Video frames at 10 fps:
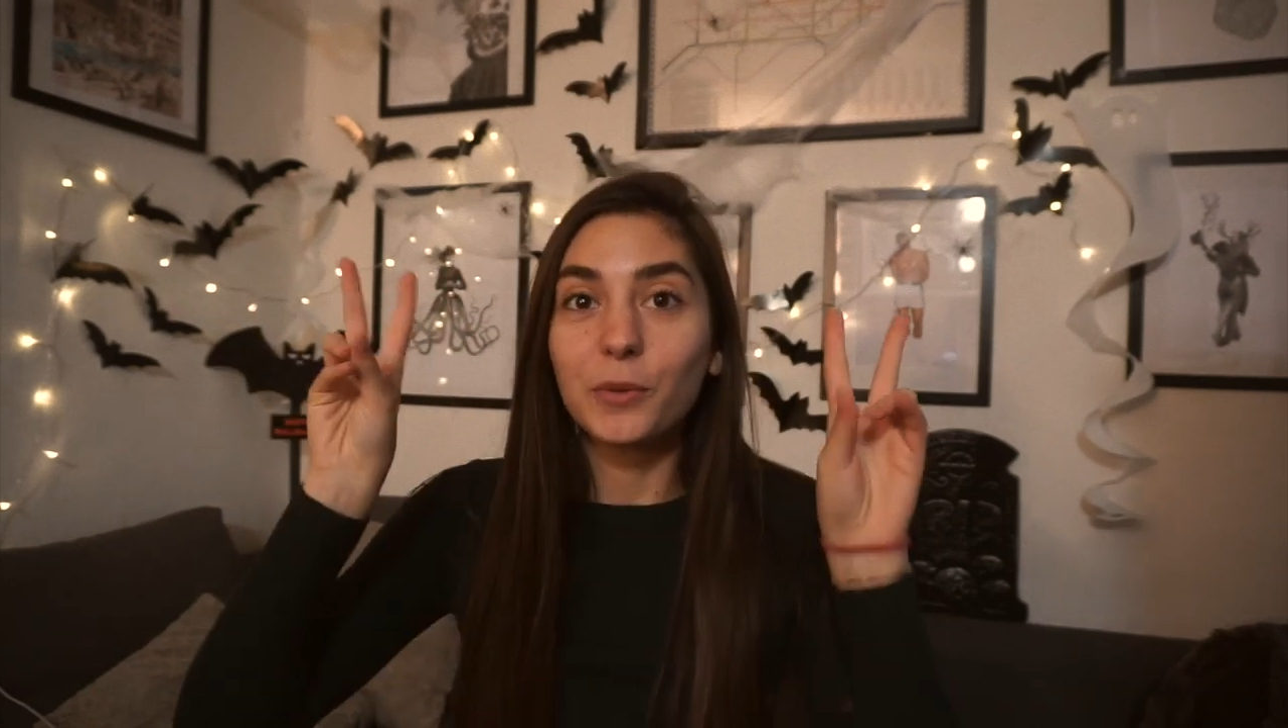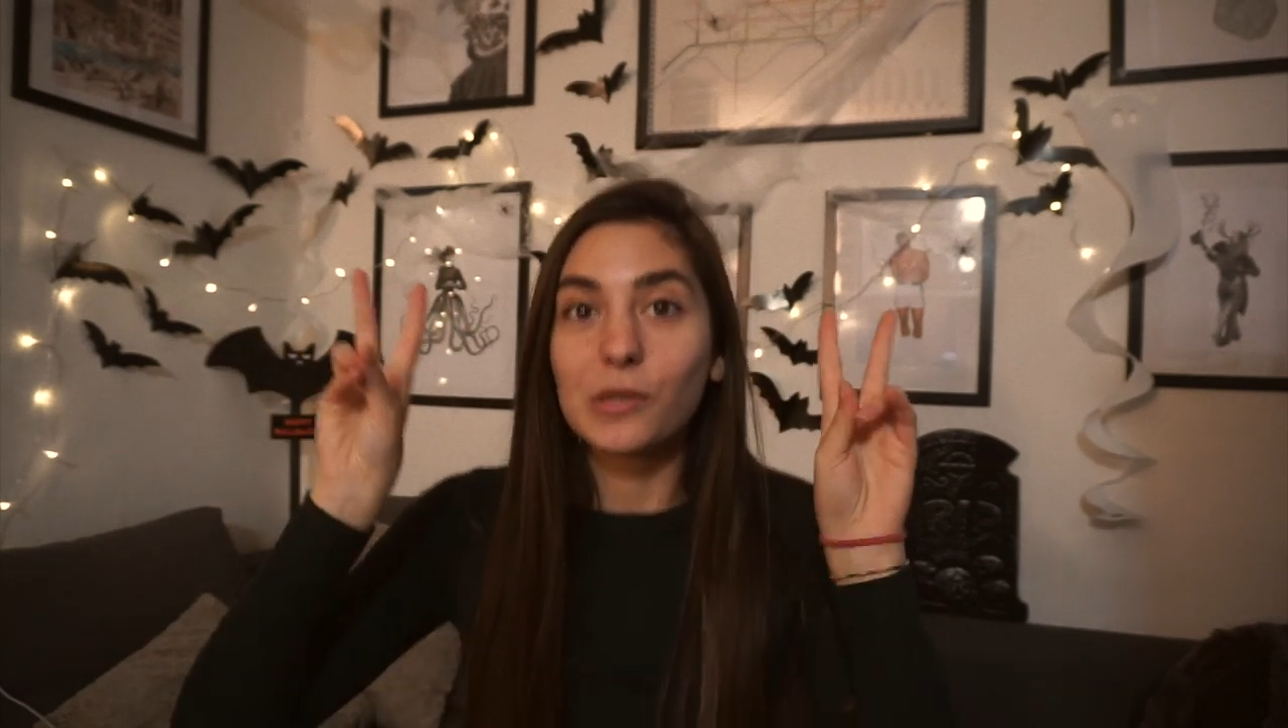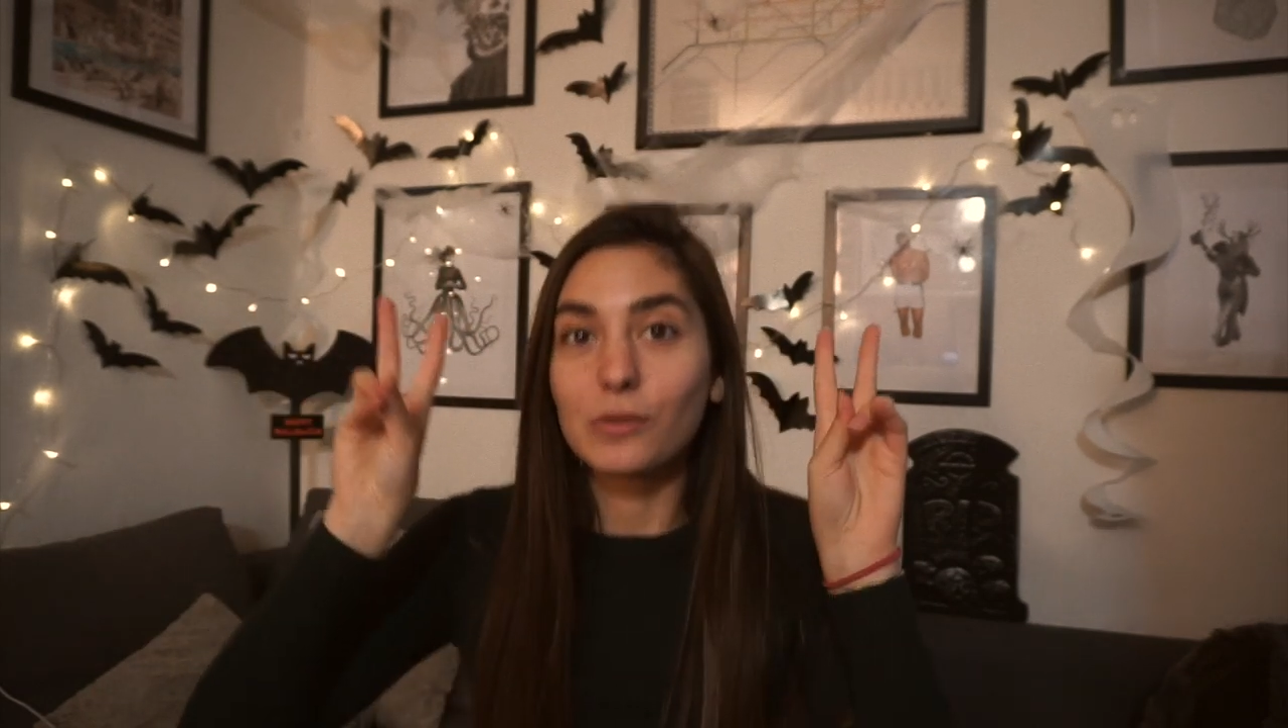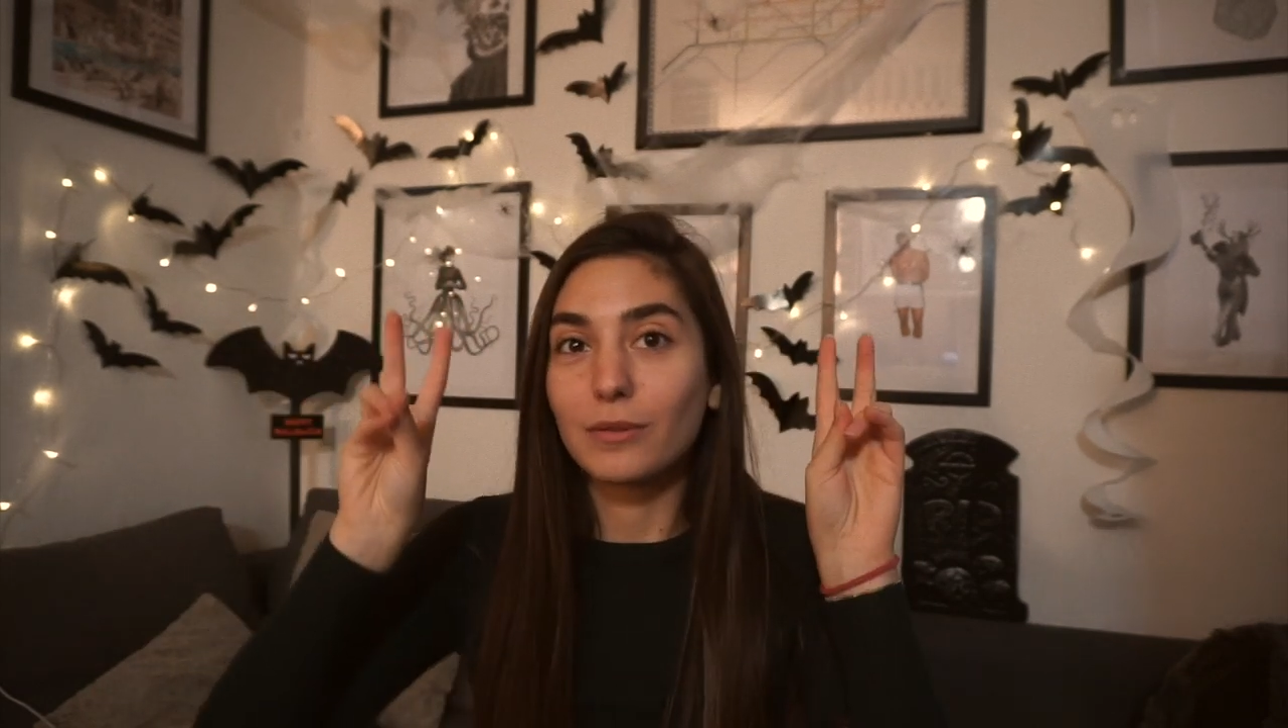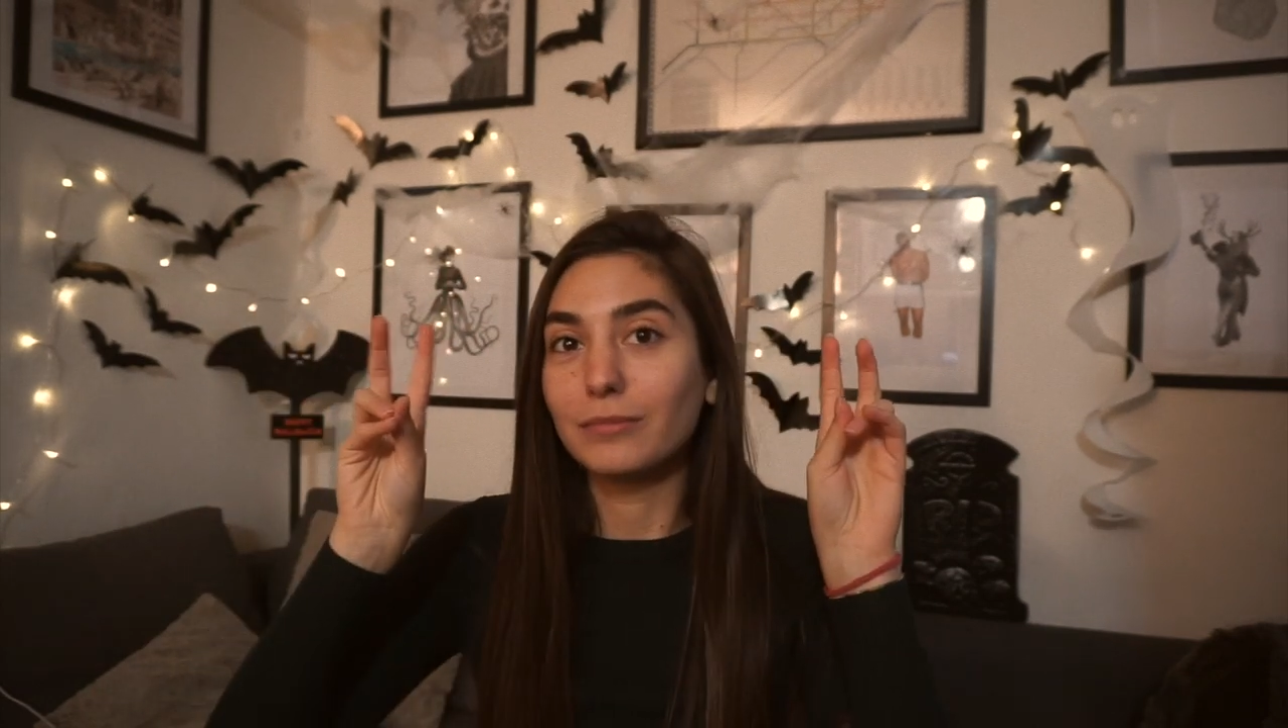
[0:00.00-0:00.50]

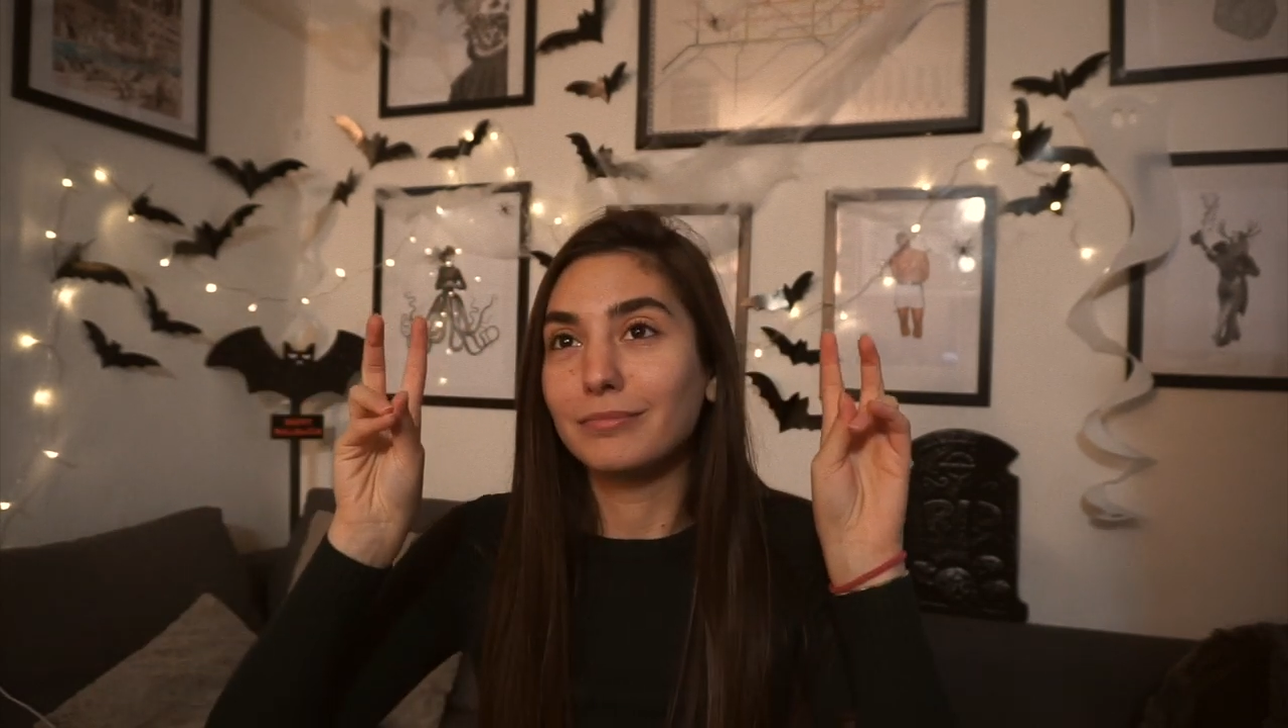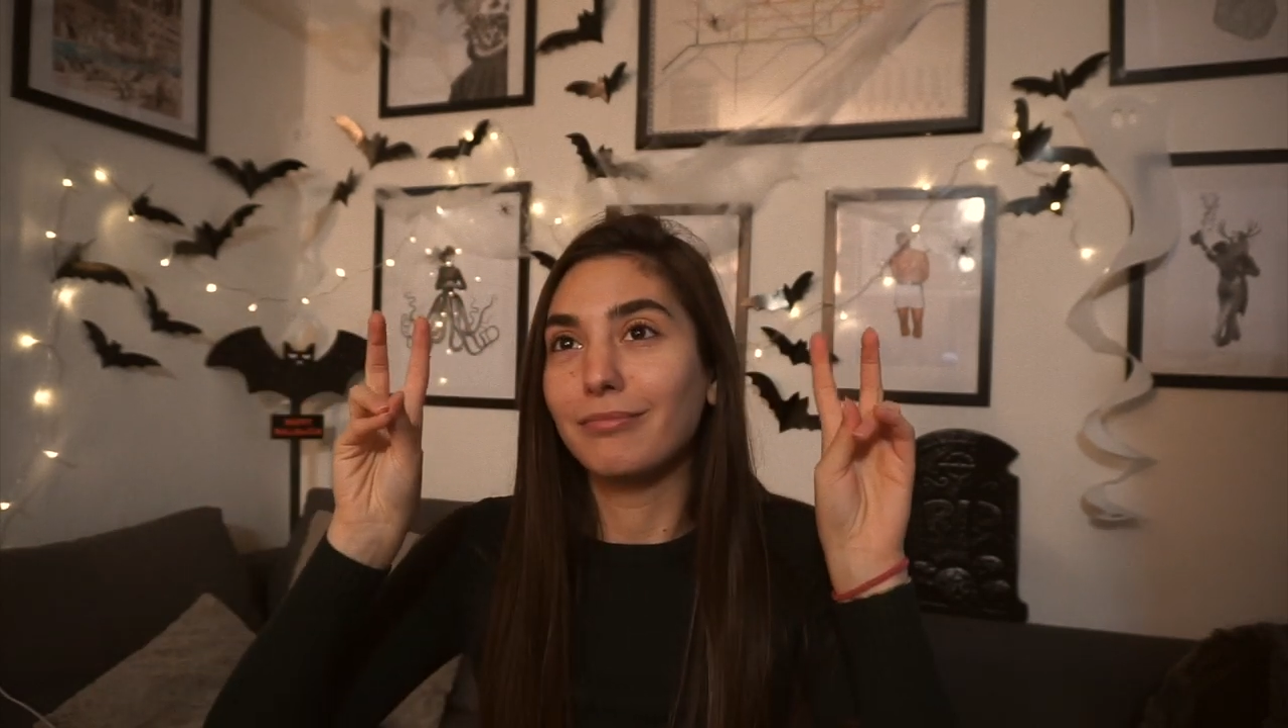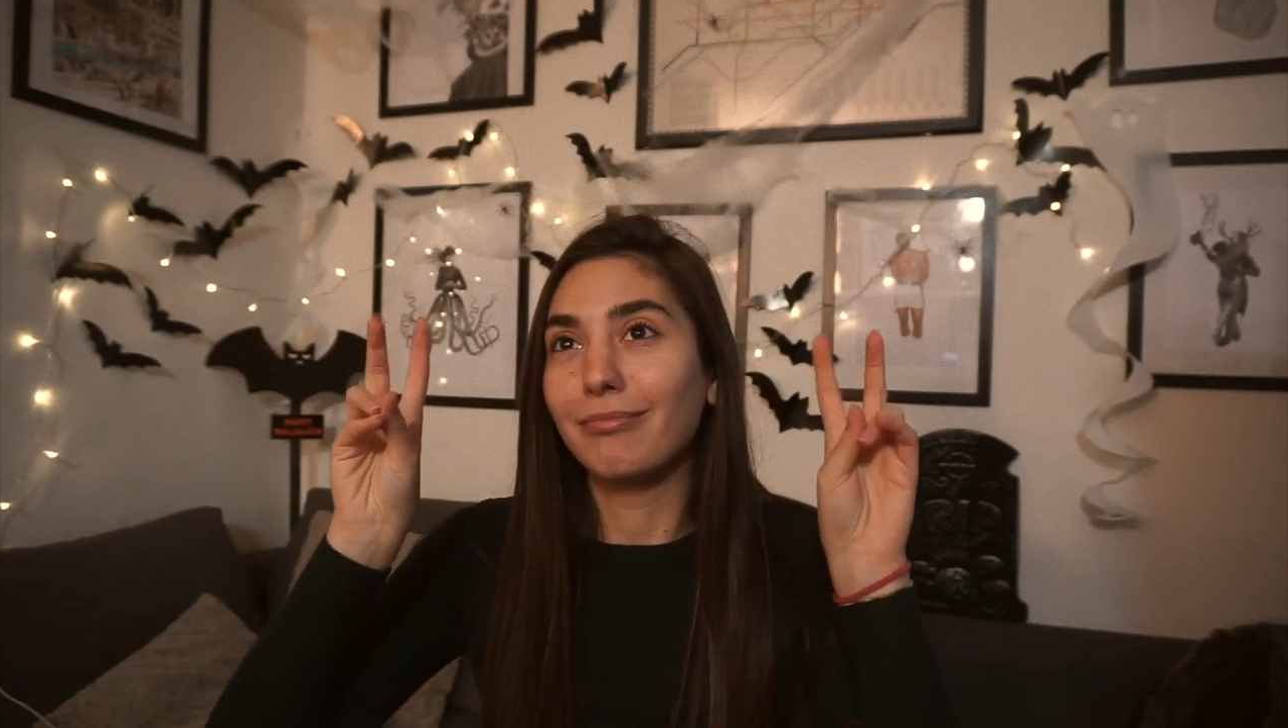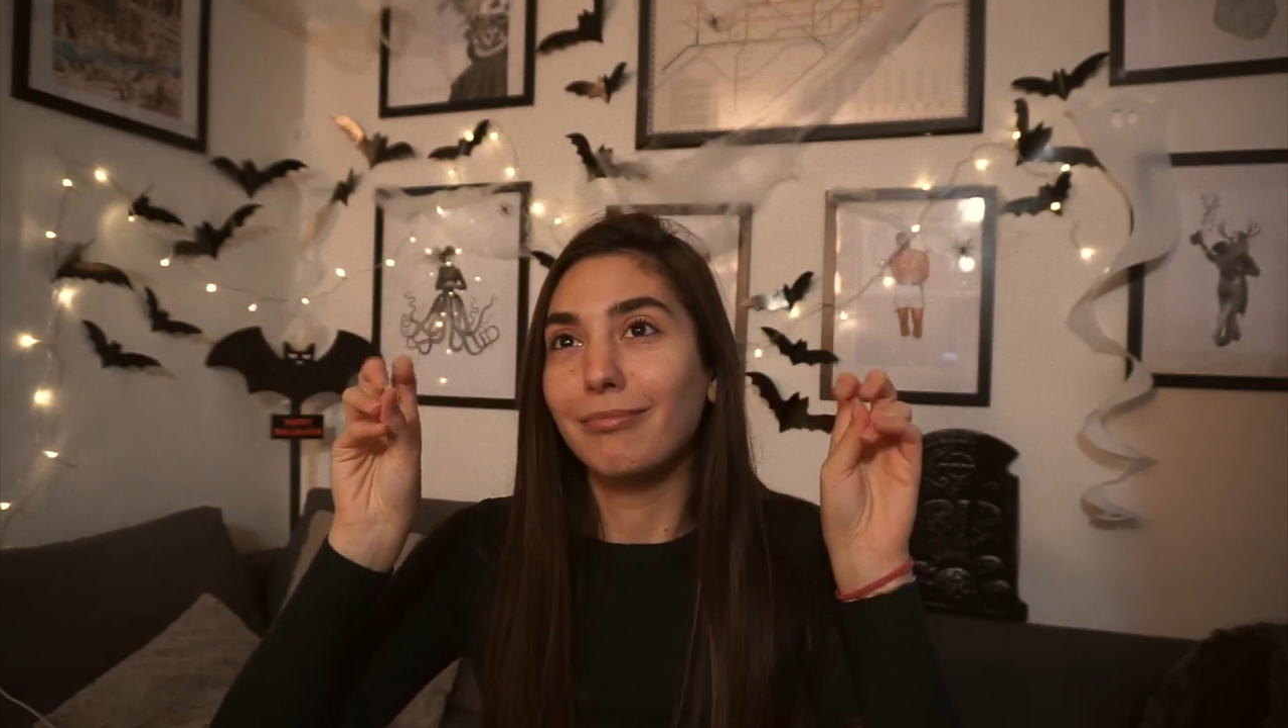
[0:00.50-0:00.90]
questo